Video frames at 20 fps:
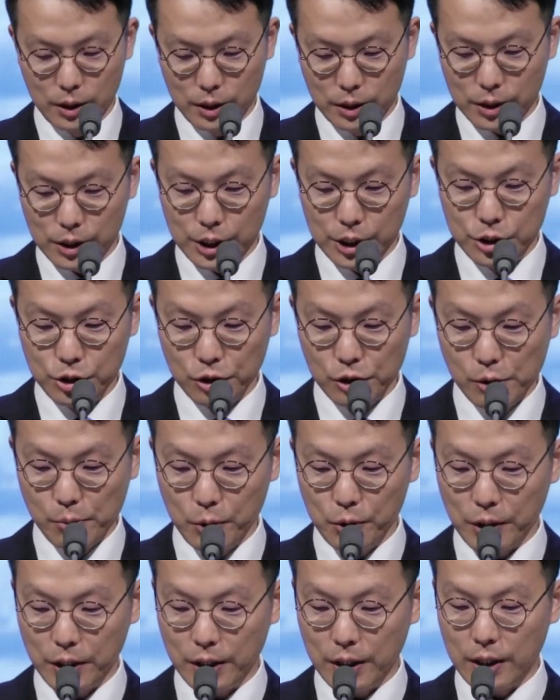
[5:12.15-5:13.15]
2절을
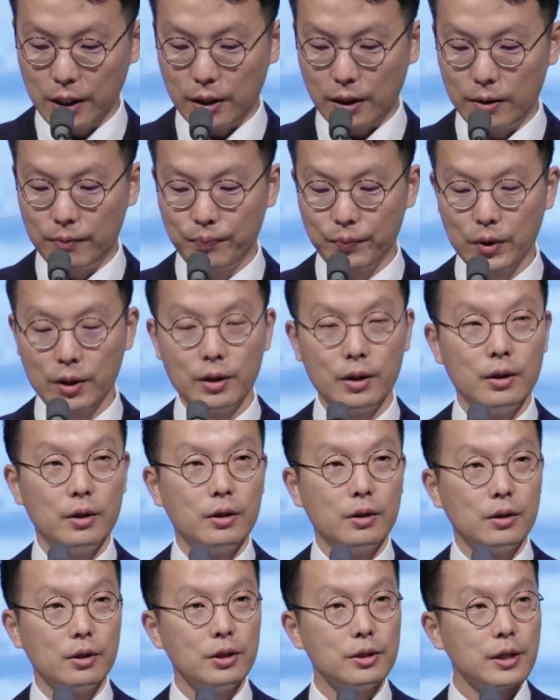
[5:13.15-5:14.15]
보니까
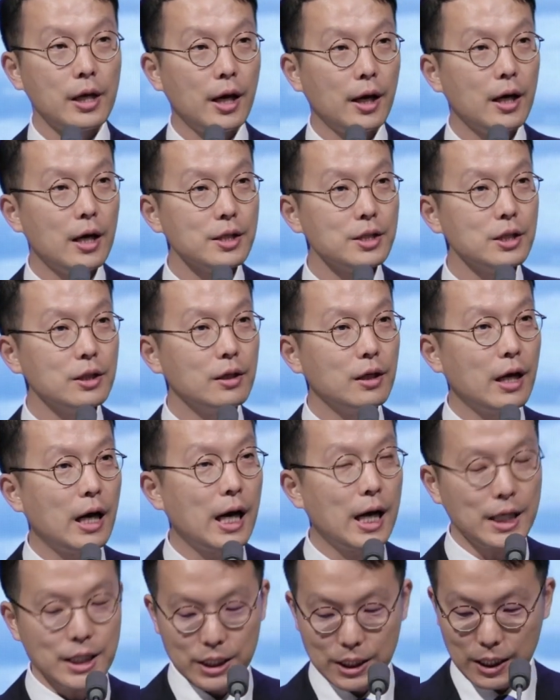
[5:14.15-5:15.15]
이세 가지를
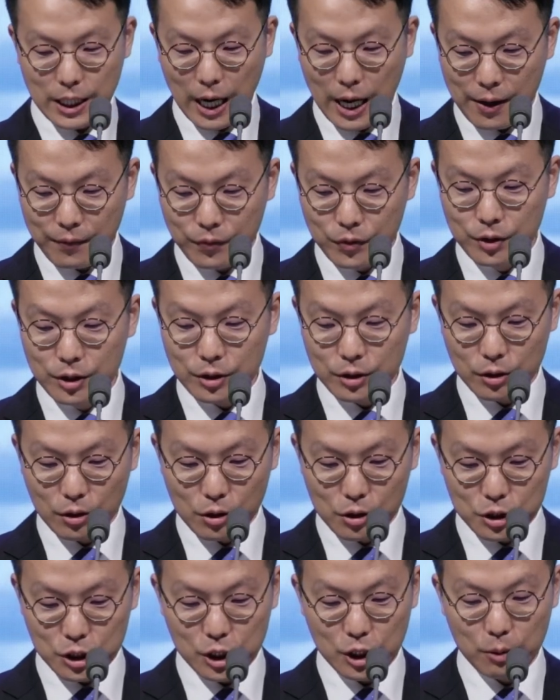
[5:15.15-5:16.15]
하지 않는
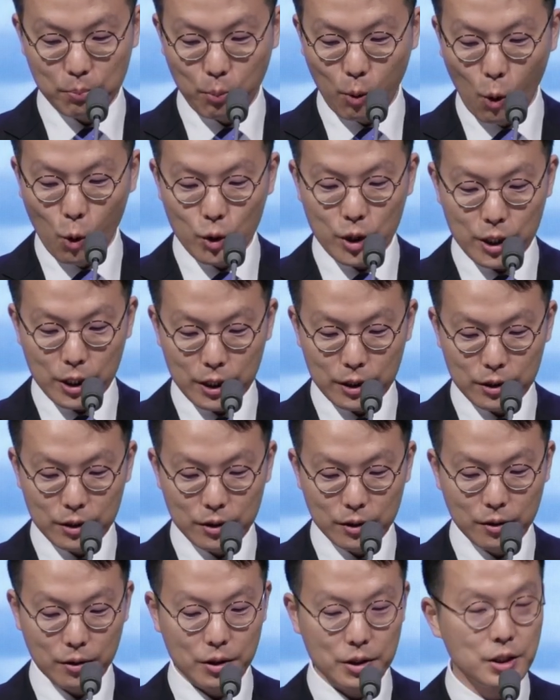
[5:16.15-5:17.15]
것이 복이
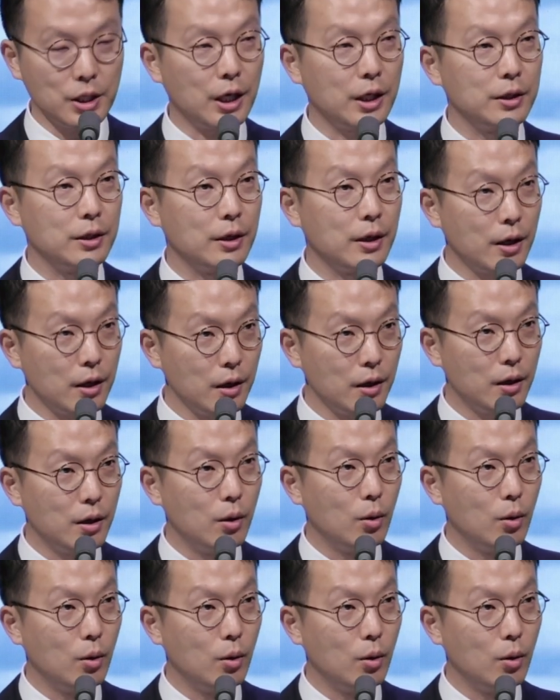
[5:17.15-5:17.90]
있는 것이 아니라